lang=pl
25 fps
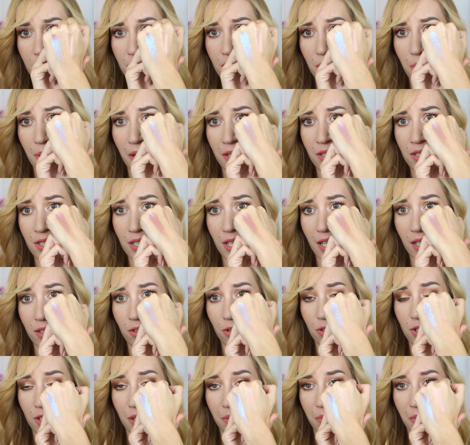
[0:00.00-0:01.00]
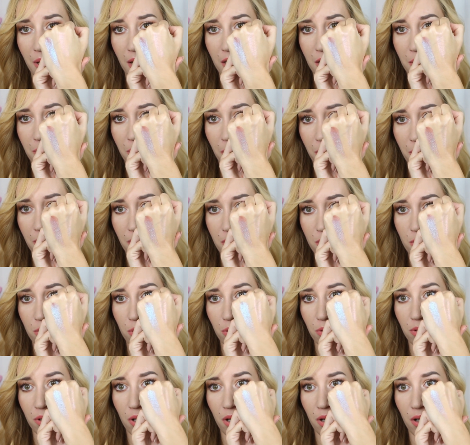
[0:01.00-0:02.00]
Zobaczcie jak to się mieni. Po
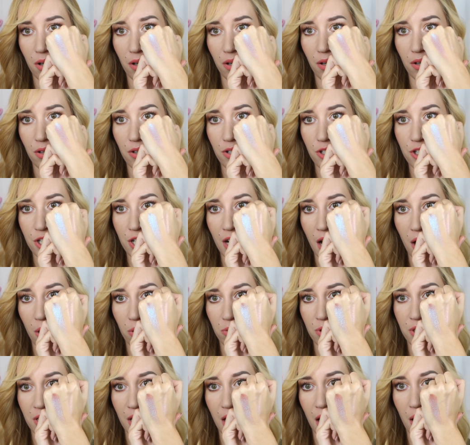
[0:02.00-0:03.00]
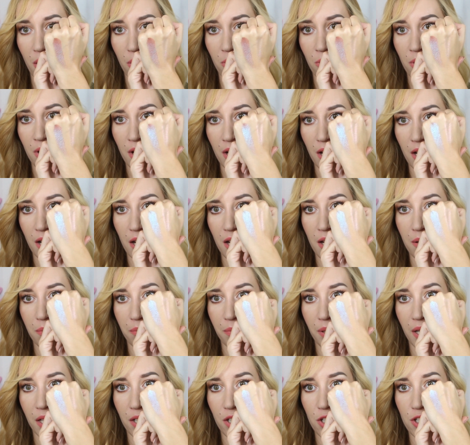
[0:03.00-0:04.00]
prostu no szał ciał e,
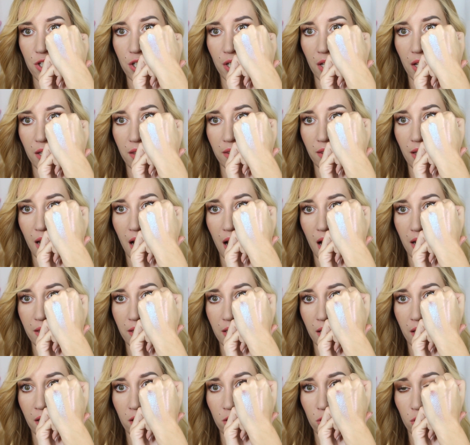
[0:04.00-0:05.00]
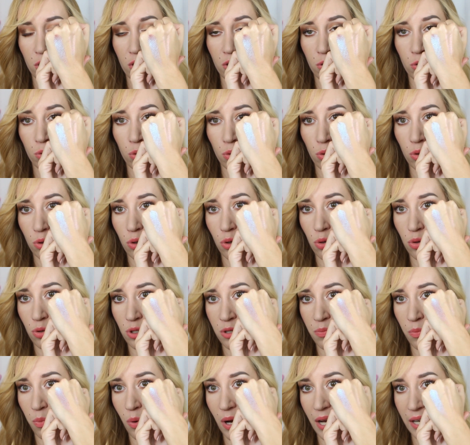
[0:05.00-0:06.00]
mieni się na tak
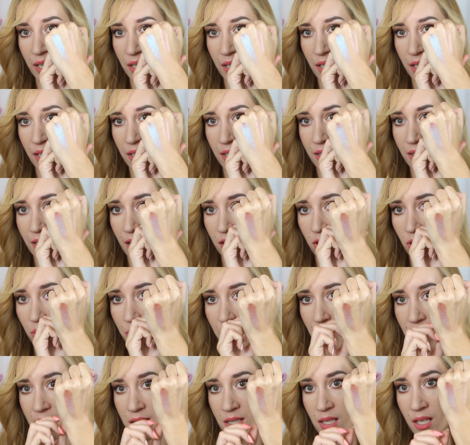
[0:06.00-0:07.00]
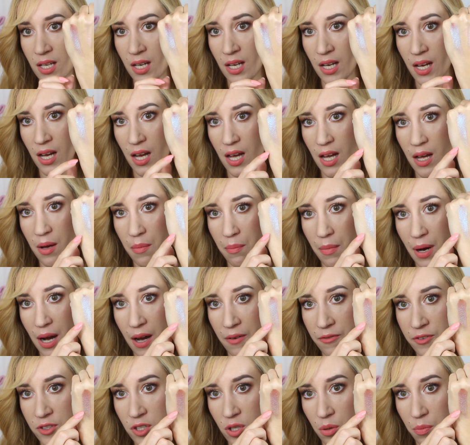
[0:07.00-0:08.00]
turkus błękit, natomiast e,
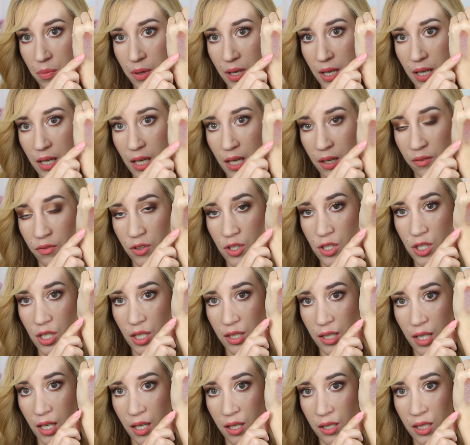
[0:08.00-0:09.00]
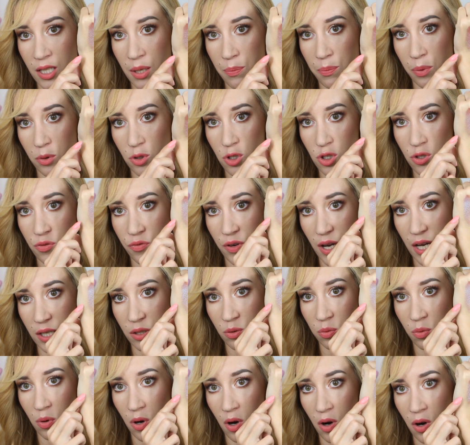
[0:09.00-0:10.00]
ma w sobie, jak widzicie, tak nie pod
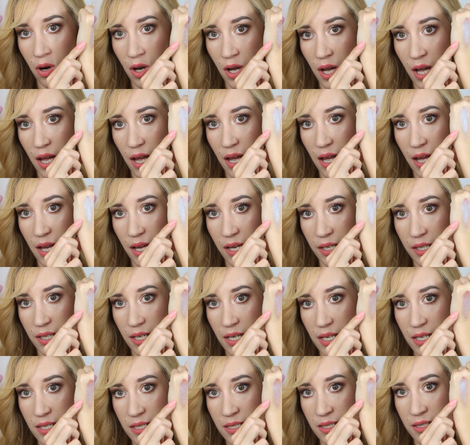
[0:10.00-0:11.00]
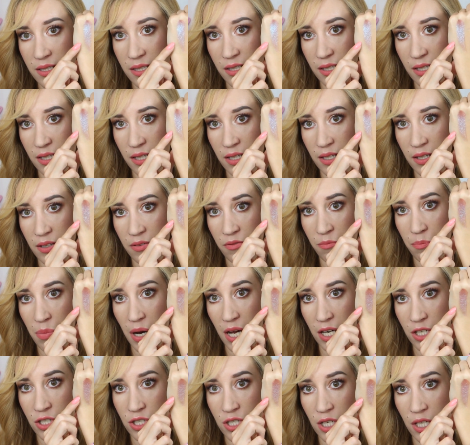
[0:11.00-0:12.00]
światło, e, jest
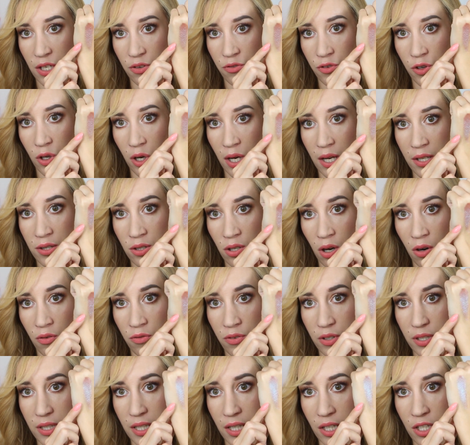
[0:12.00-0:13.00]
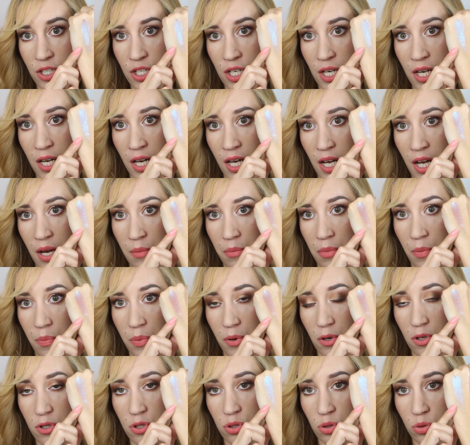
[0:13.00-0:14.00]
bardziej fioletowy, także po
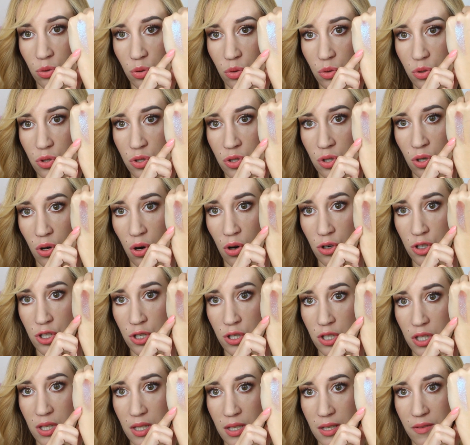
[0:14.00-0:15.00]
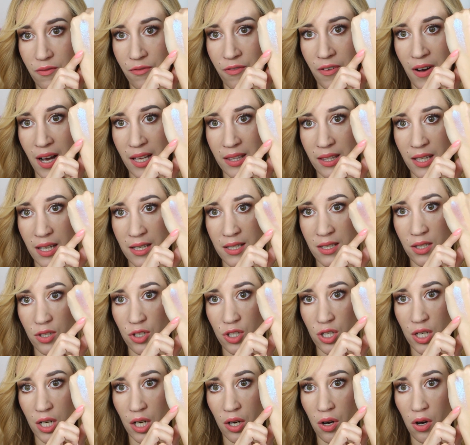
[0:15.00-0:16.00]
prostu coś
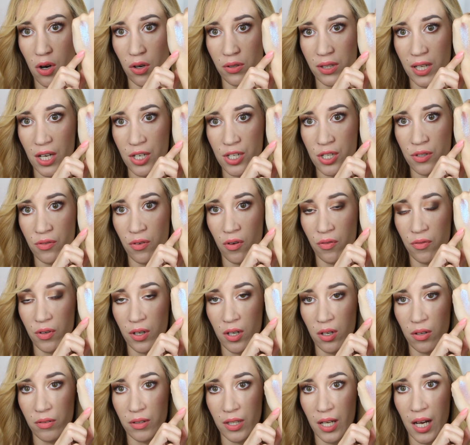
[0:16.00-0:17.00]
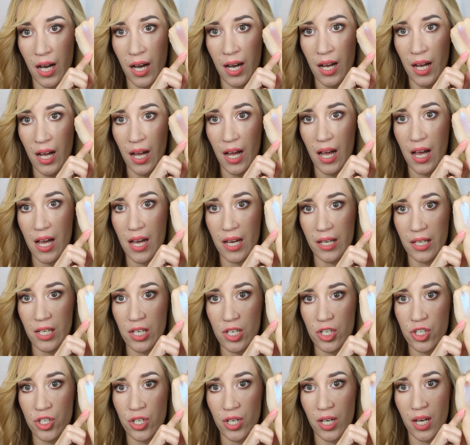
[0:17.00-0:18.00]
fantastycznego, na żywo wygląda e,
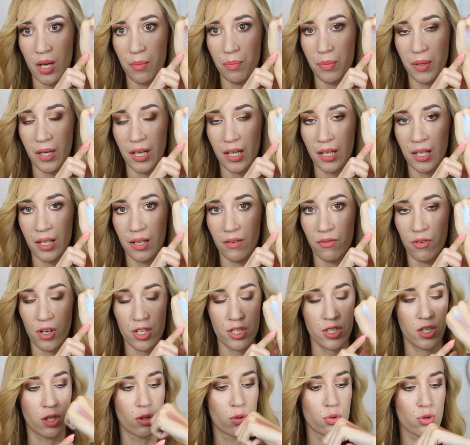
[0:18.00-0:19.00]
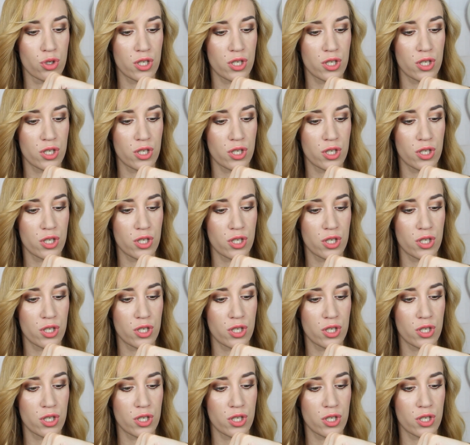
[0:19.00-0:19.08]
jeszcze lepiej, właśnie